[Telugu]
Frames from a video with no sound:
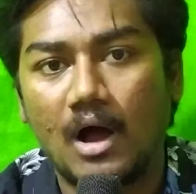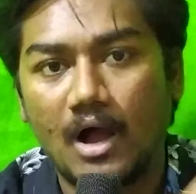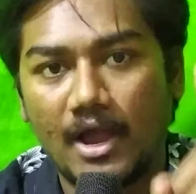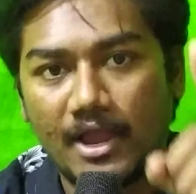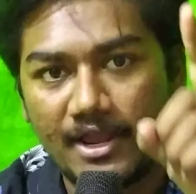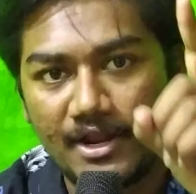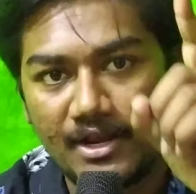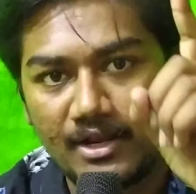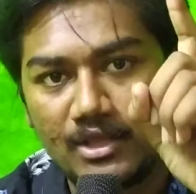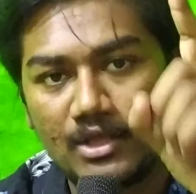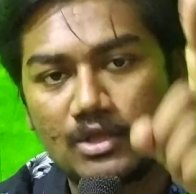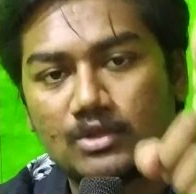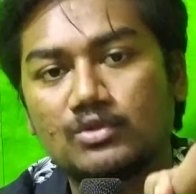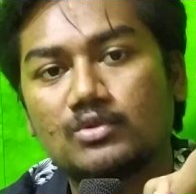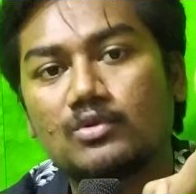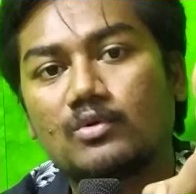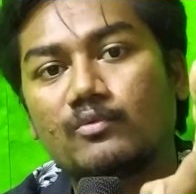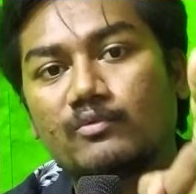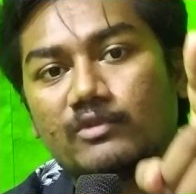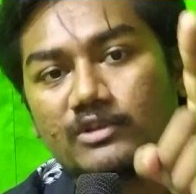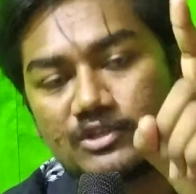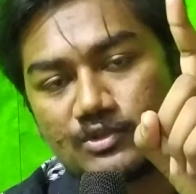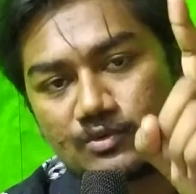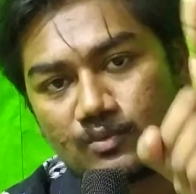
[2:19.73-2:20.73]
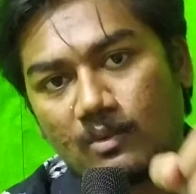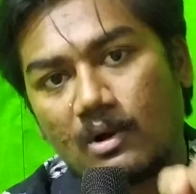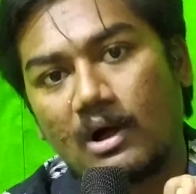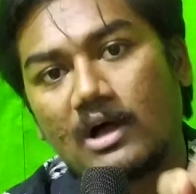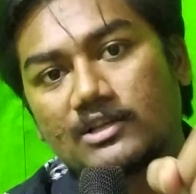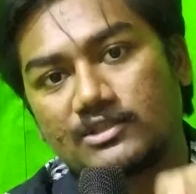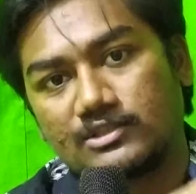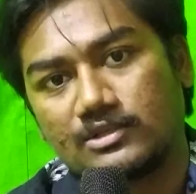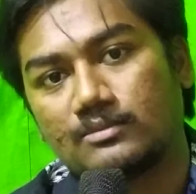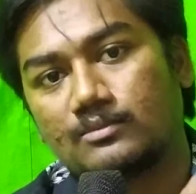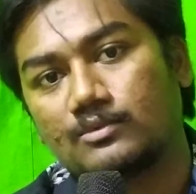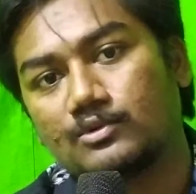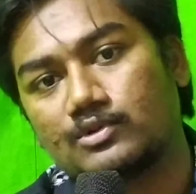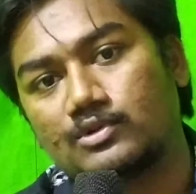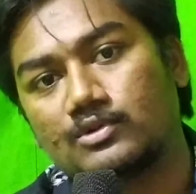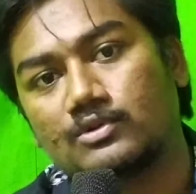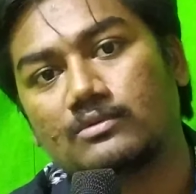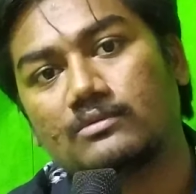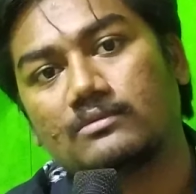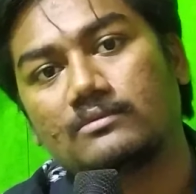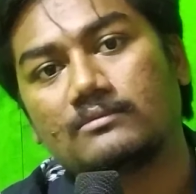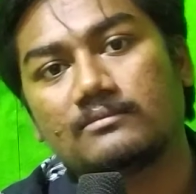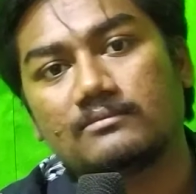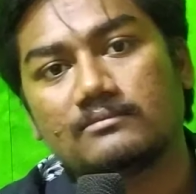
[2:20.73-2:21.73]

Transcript: ఆయన ఎందు విశ్వాసం ఉంచు